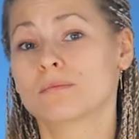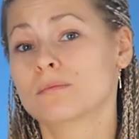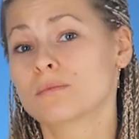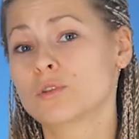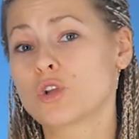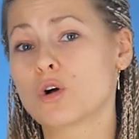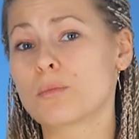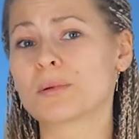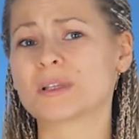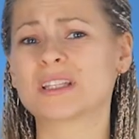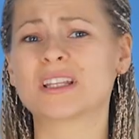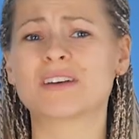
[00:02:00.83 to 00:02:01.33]

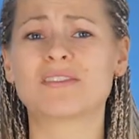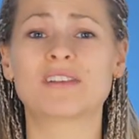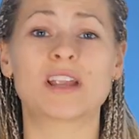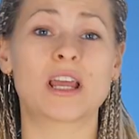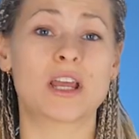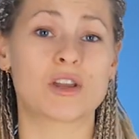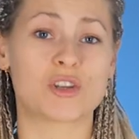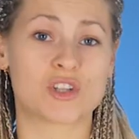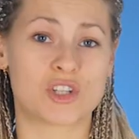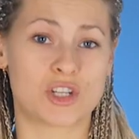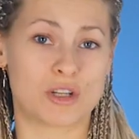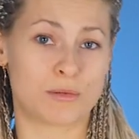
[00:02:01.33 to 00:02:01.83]
но
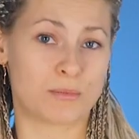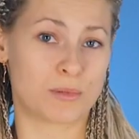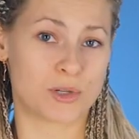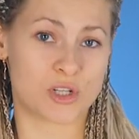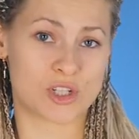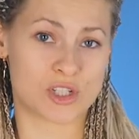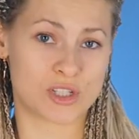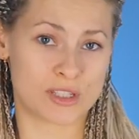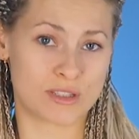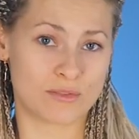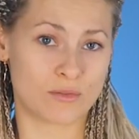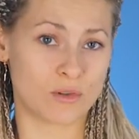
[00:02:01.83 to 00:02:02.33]
подавляющее
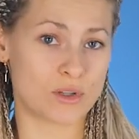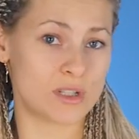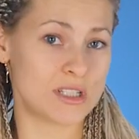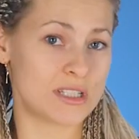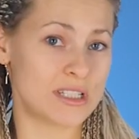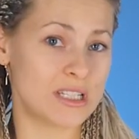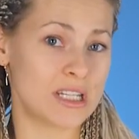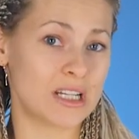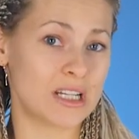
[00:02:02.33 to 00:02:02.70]
большинство из